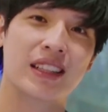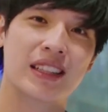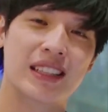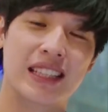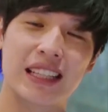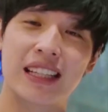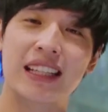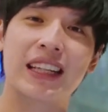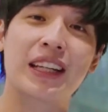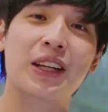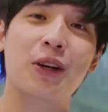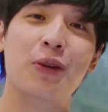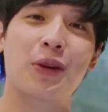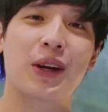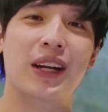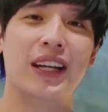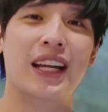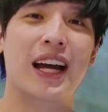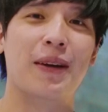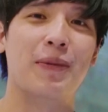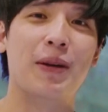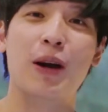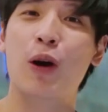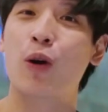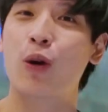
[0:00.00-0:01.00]
GQ อย่าง
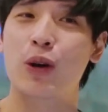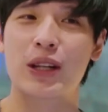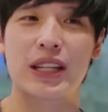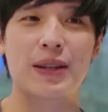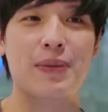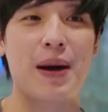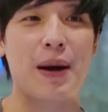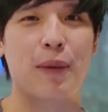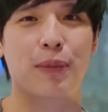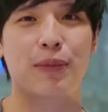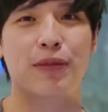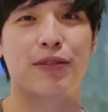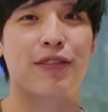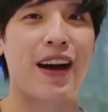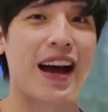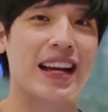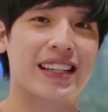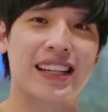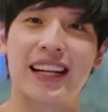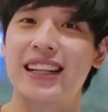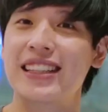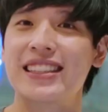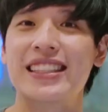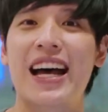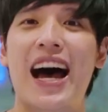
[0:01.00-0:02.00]
เงี้ยเป็นคนที่แบบแฟ
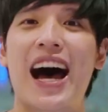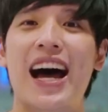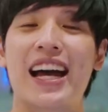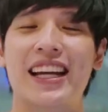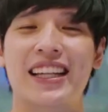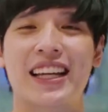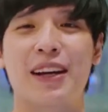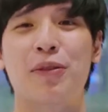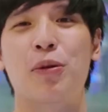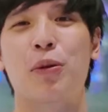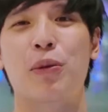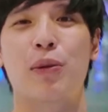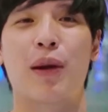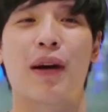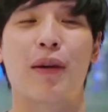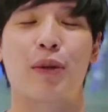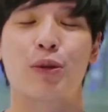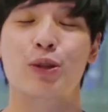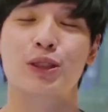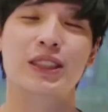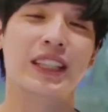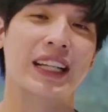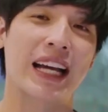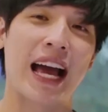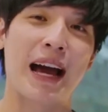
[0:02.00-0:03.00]
ชั่นจ๋าอย่างเงี้ยผมเรา
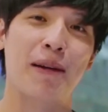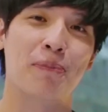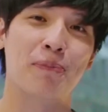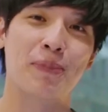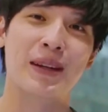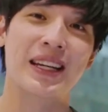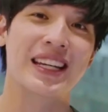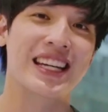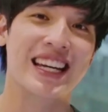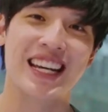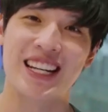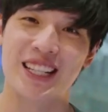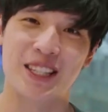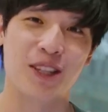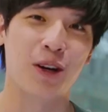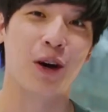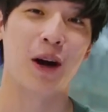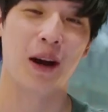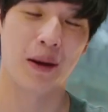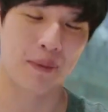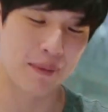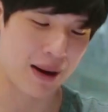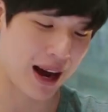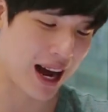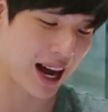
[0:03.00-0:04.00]
รู้สึกแฮปปี้เอนจอ
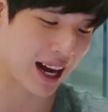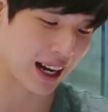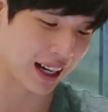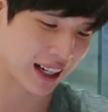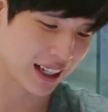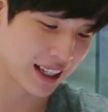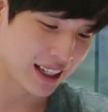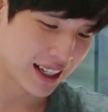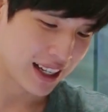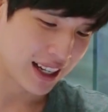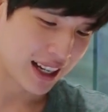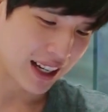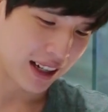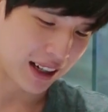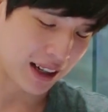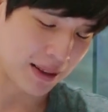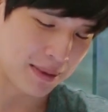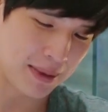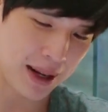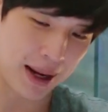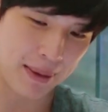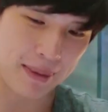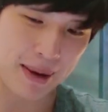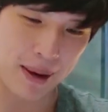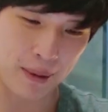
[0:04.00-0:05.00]
ยมากก็
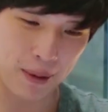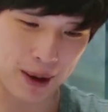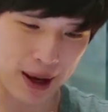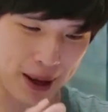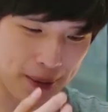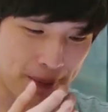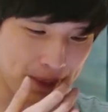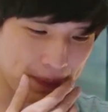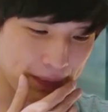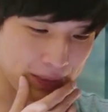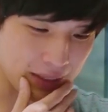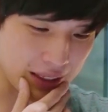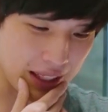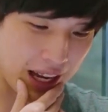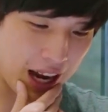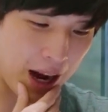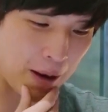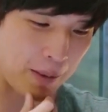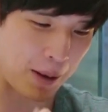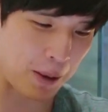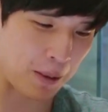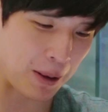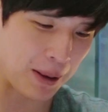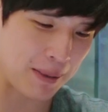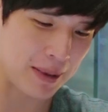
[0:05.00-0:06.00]
เหมือนแบบว่าเอา
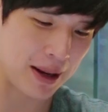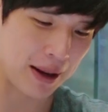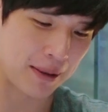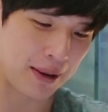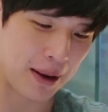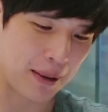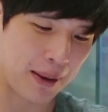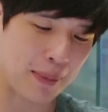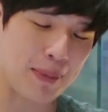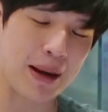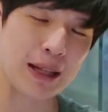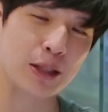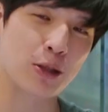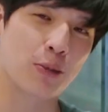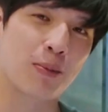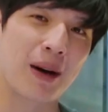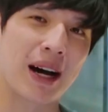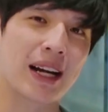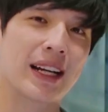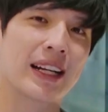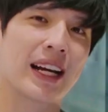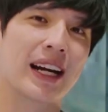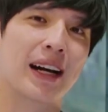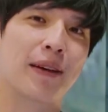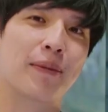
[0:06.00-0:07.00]
เป็นว่าเหมือนแบบว่าปัจจุบัน
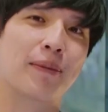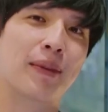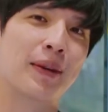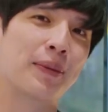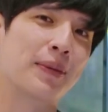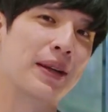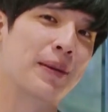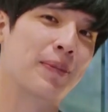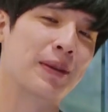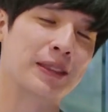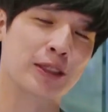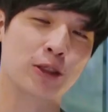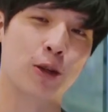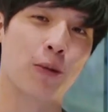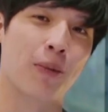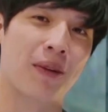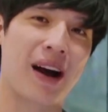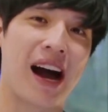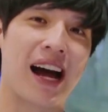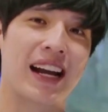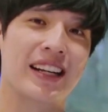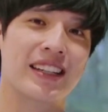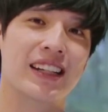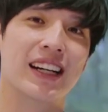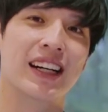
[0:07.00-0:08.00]
เนี้ยมันมีประสบ
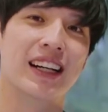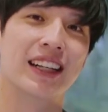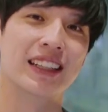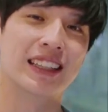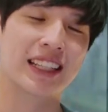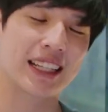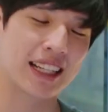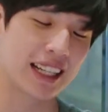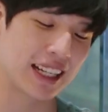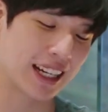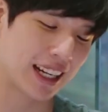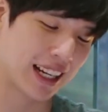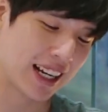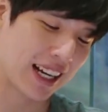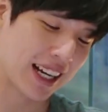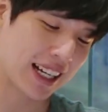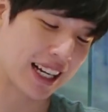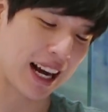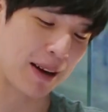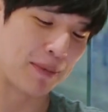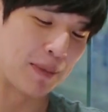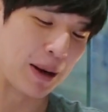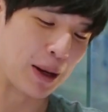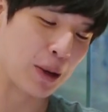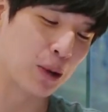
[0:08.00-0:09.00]
การณ์เยอะที่ก
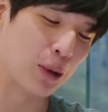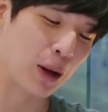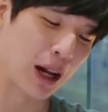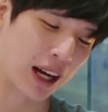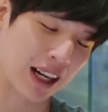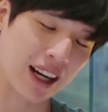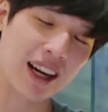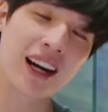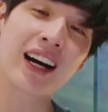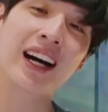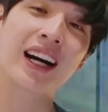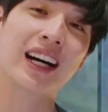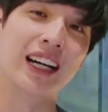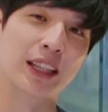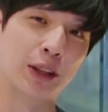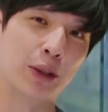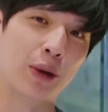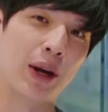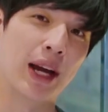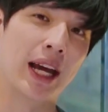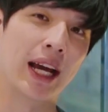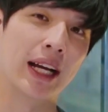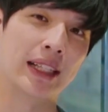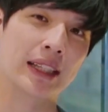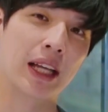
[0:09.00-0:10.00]
ลับมาดูแล้วก็เขินตัว
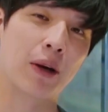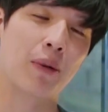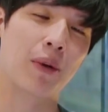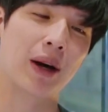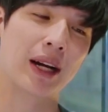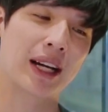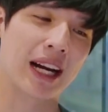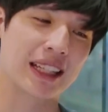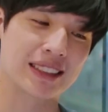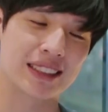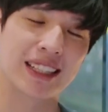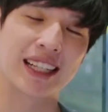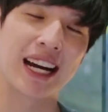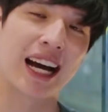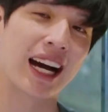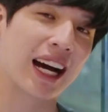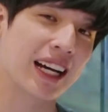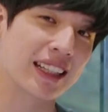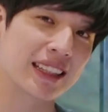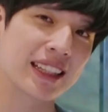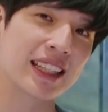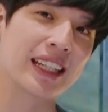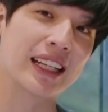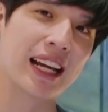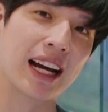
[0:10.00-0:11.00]
เองแต่ว่าทัศนค
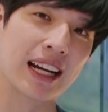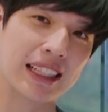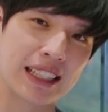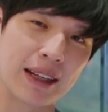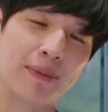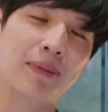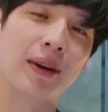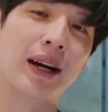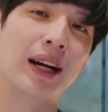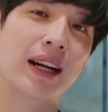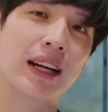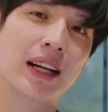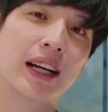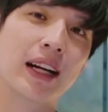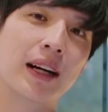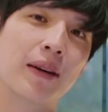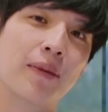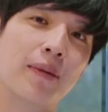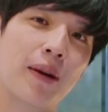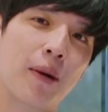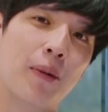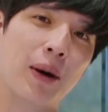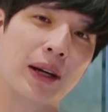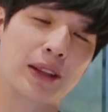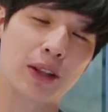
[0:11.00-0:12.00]
ติยังเหมือนเดิม
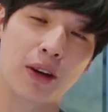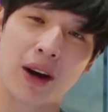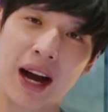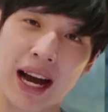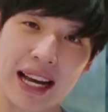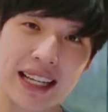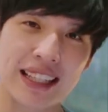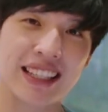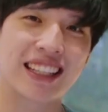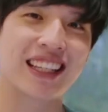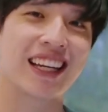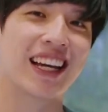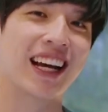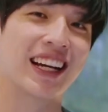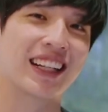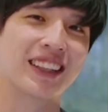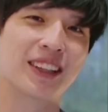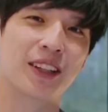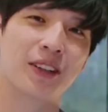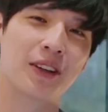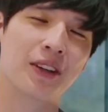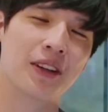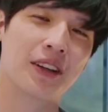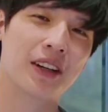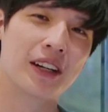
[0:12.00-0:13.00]
แบบว่าต้องให้เกียรติ
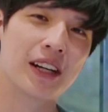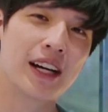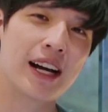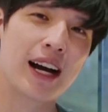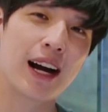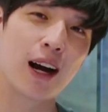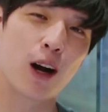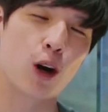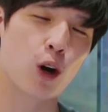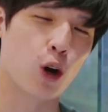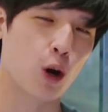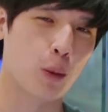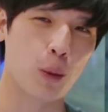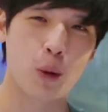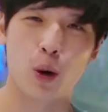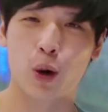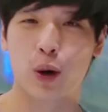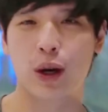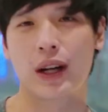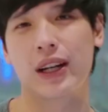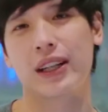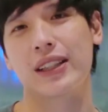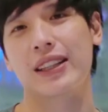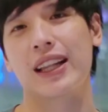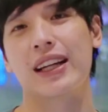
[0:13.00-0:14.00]
ต้องเคารพคน
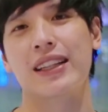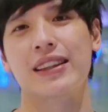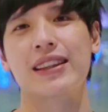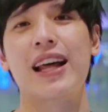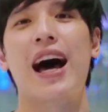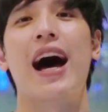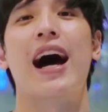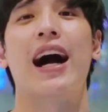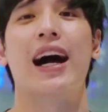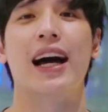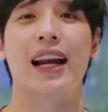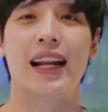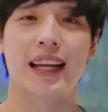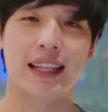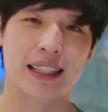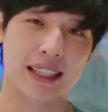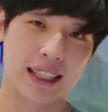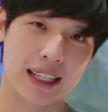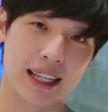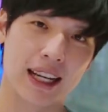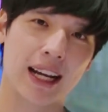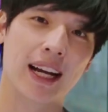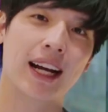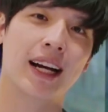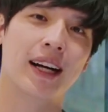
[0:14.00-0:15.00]
ต่างๆอะไรอย่าง
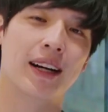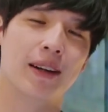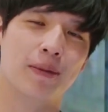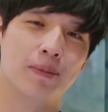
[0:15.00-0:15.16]
เงี้ย